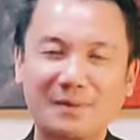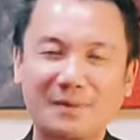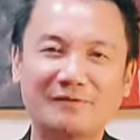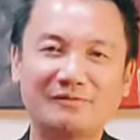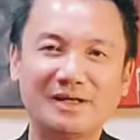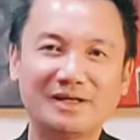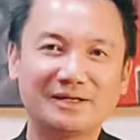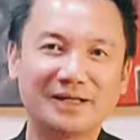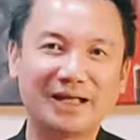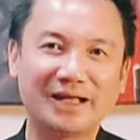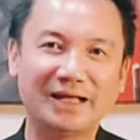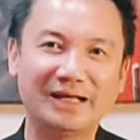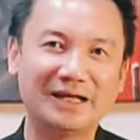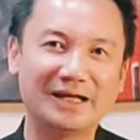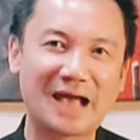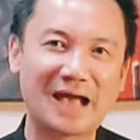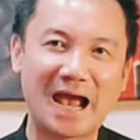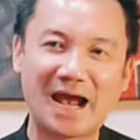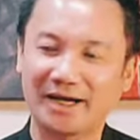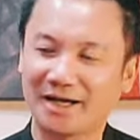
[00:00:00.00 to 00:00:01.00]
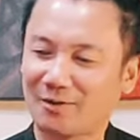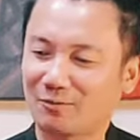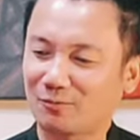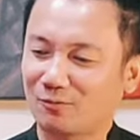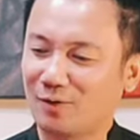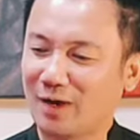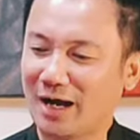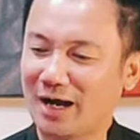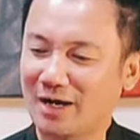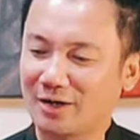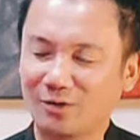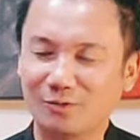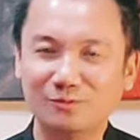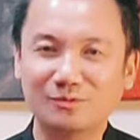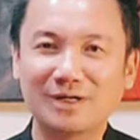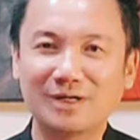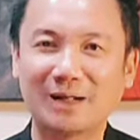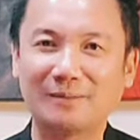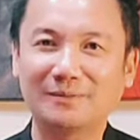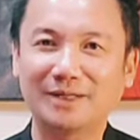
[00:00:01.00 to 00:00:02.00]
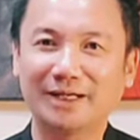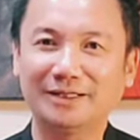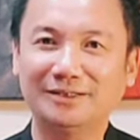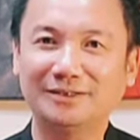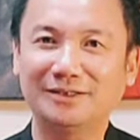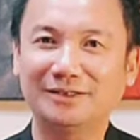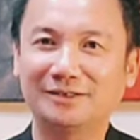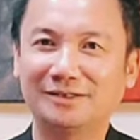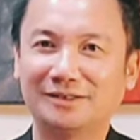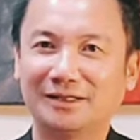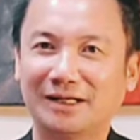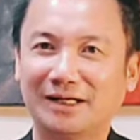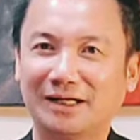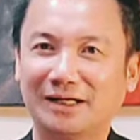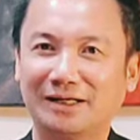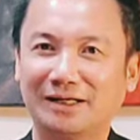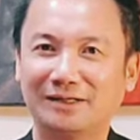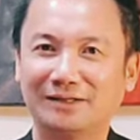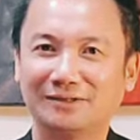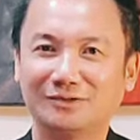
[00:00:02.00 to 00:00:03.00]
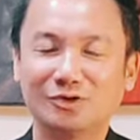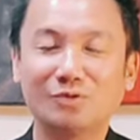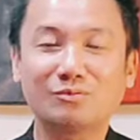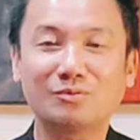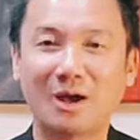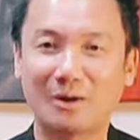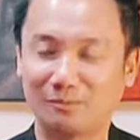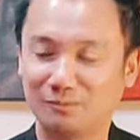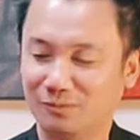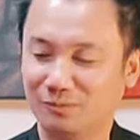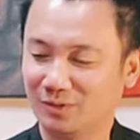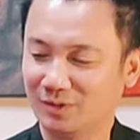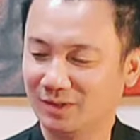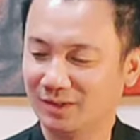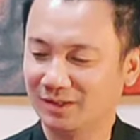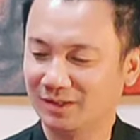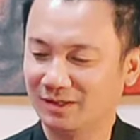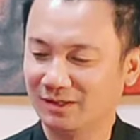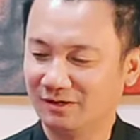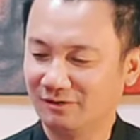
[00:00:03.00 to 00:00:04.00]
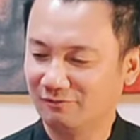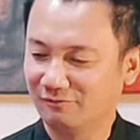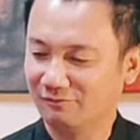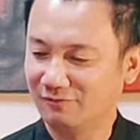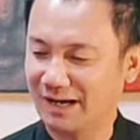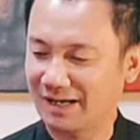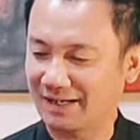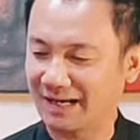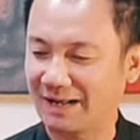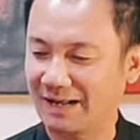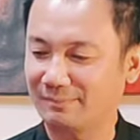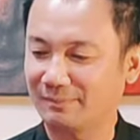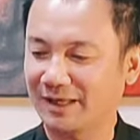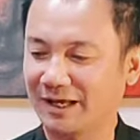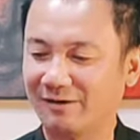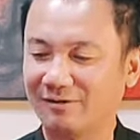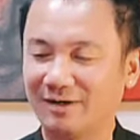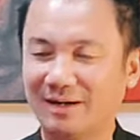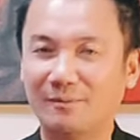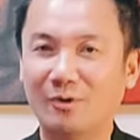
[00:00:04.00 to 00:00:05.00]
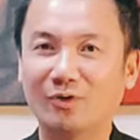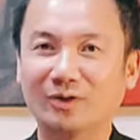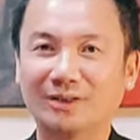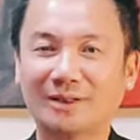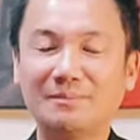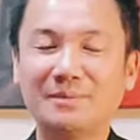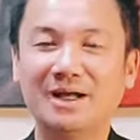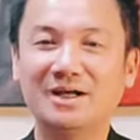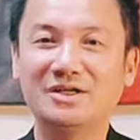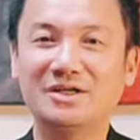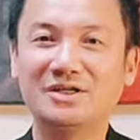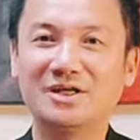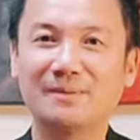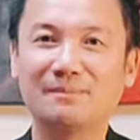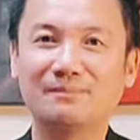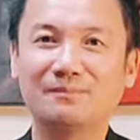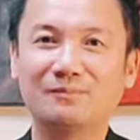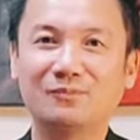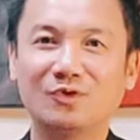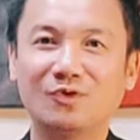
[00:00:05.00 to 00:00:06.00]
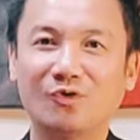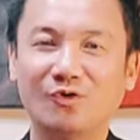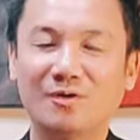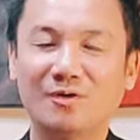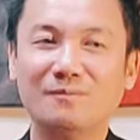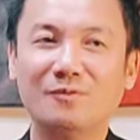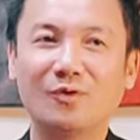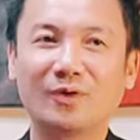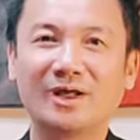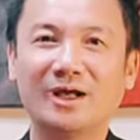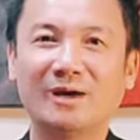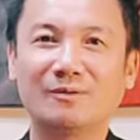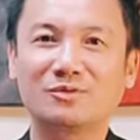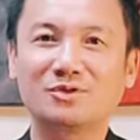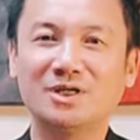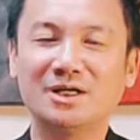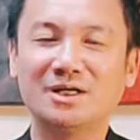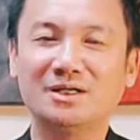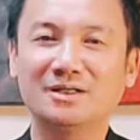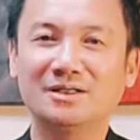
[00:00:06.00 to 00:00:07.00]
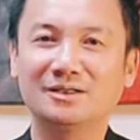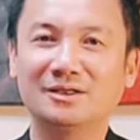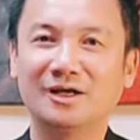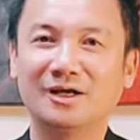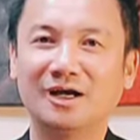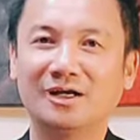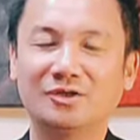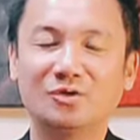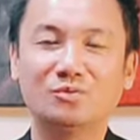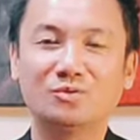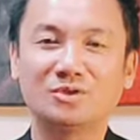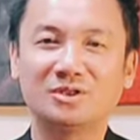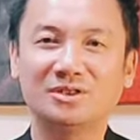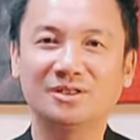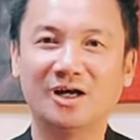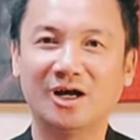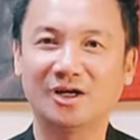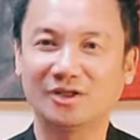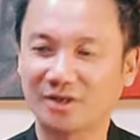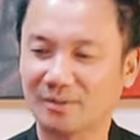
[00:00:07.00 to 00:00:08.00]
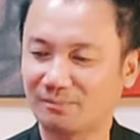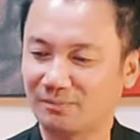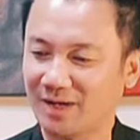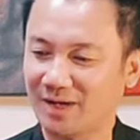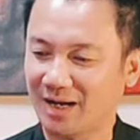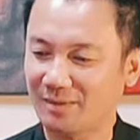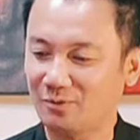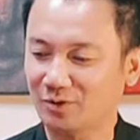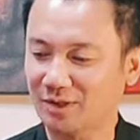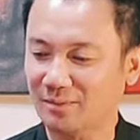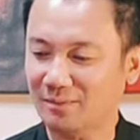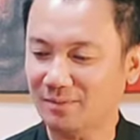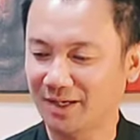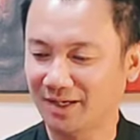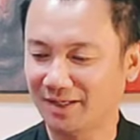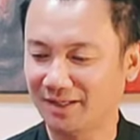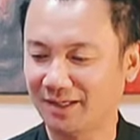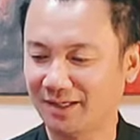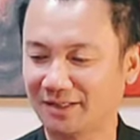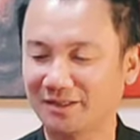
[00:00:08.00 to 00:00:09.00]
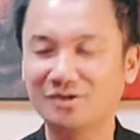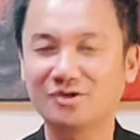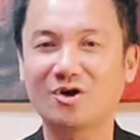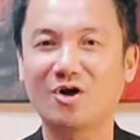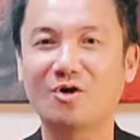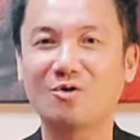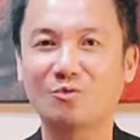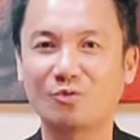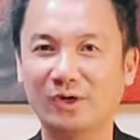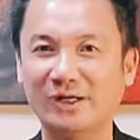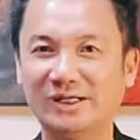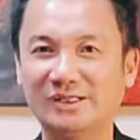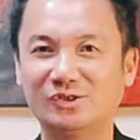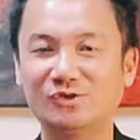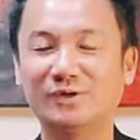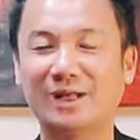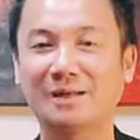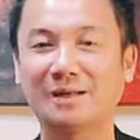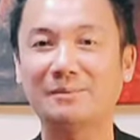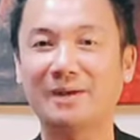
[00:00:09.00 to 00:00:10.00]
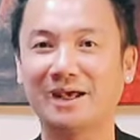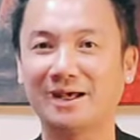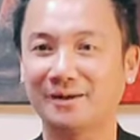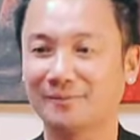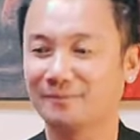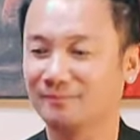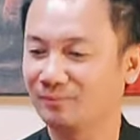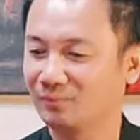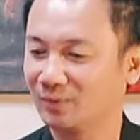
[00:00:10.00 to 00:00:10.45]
bài viết này ai đọc qua cũng cảm thấy rất là xúc động và kèm theo là một cái tấm hình chụp của một cái học sinh ở trung trường họ chụp lại một tấm hình là đứa con quỳ xuống lại mẹ